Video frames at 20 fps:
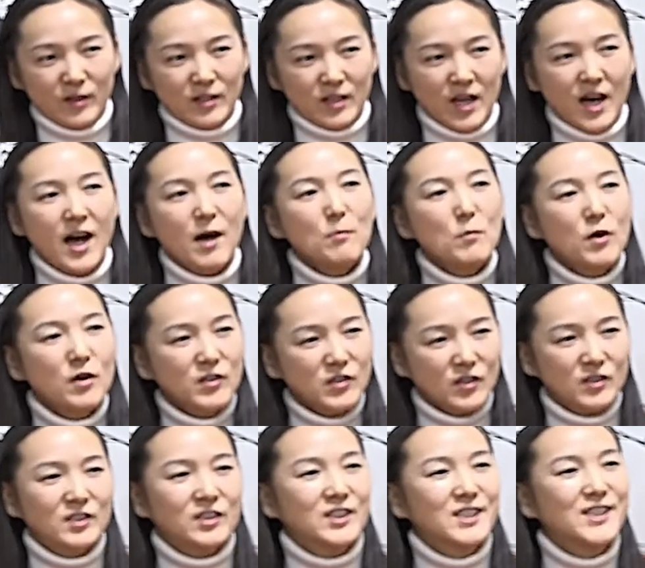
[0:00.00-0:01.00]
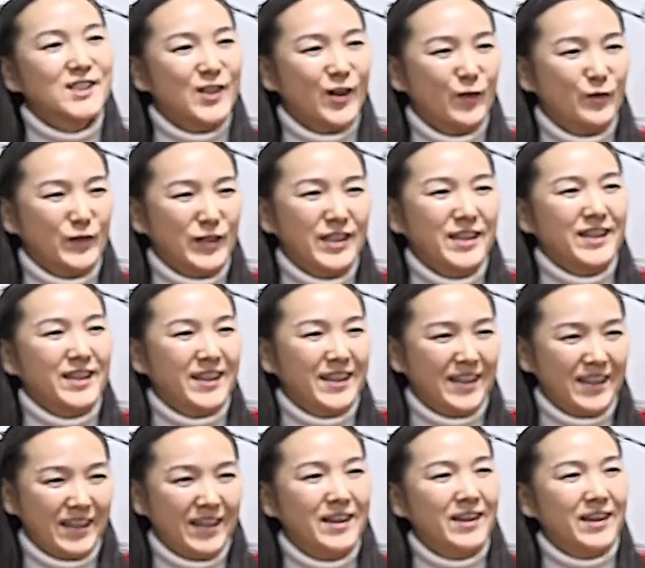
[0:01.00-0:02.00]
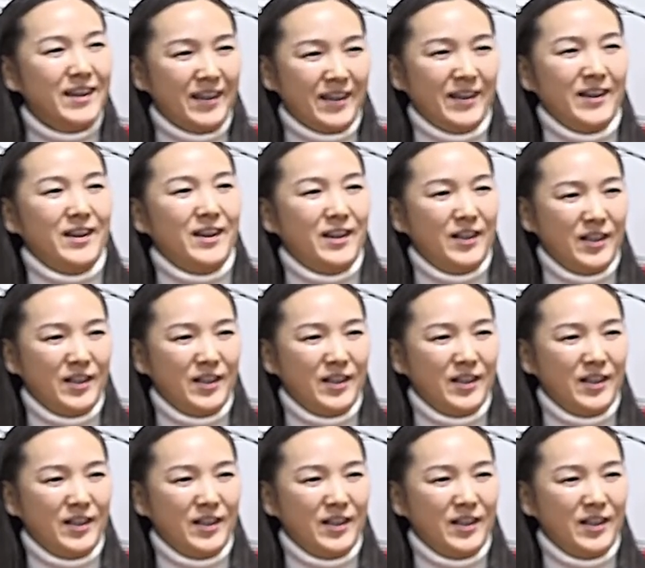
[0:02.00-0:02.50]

하면서 느낀 점이 예.